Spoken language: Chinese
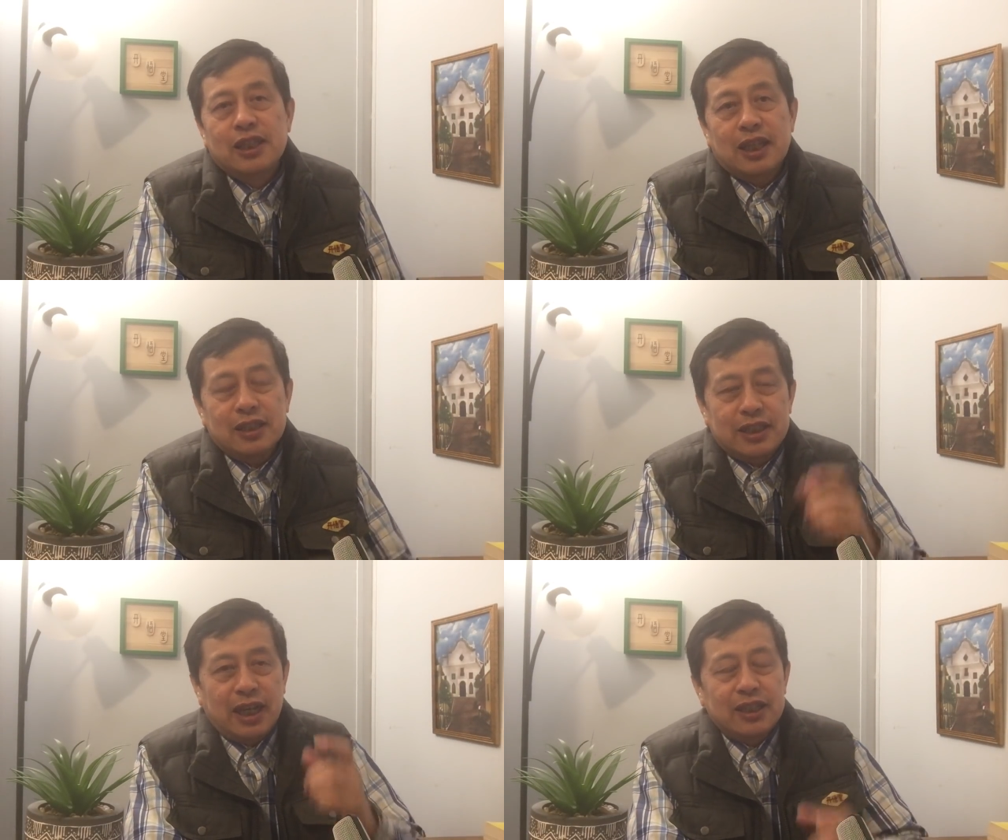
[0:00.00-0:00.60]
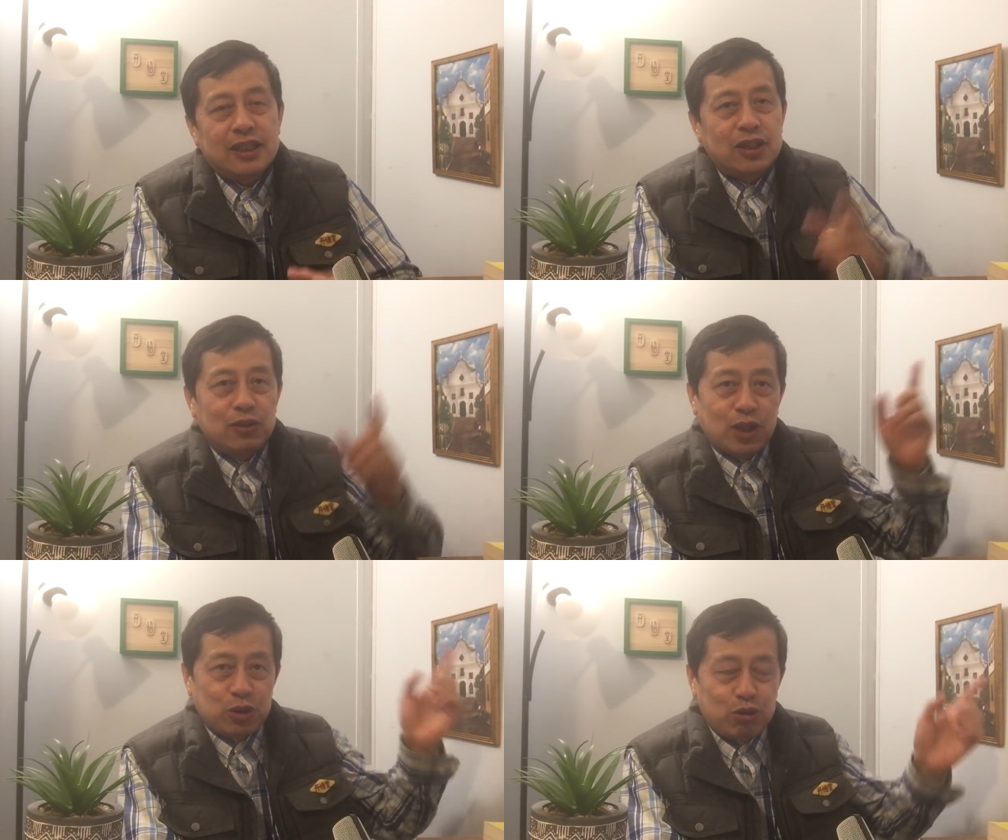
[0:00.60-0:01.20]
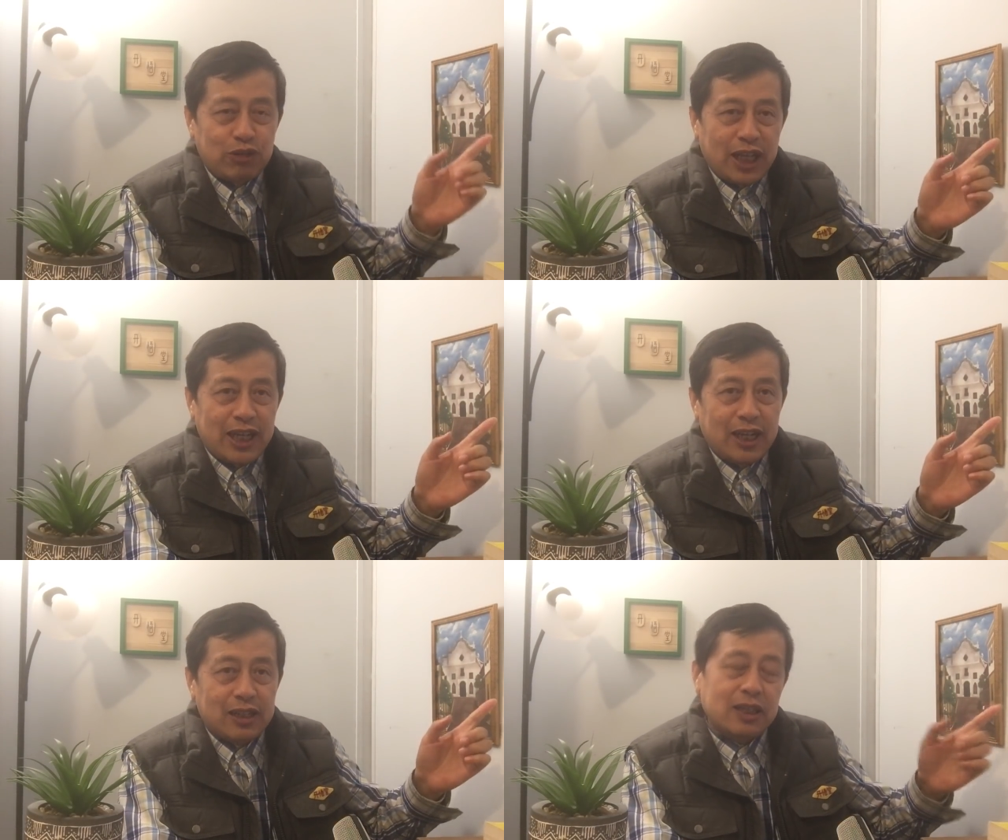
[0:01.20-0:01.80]
但是蒋介石又到苏联
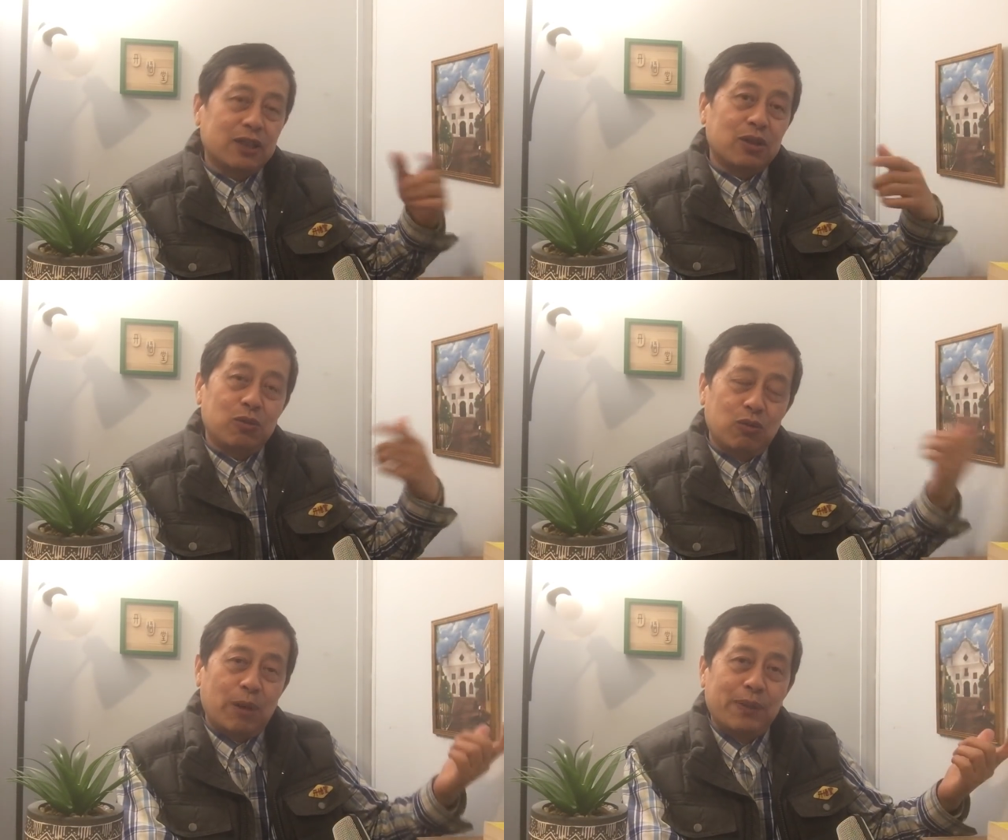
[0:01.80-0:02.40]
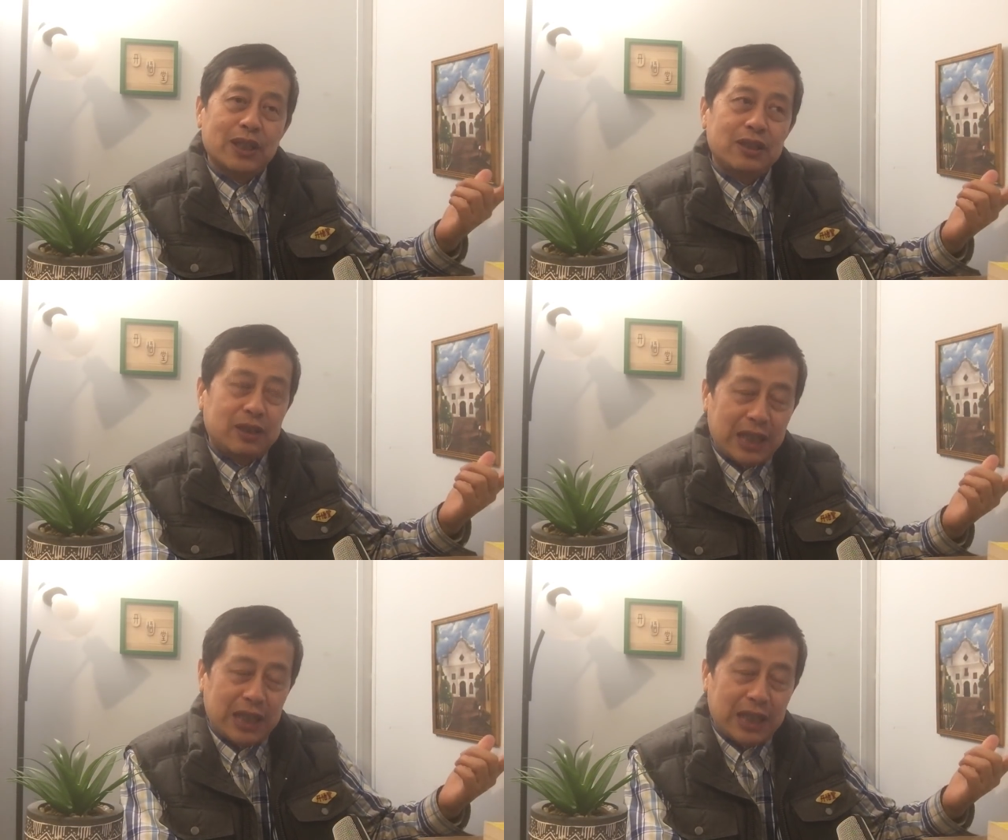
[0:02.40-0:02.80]
看了，他说我不能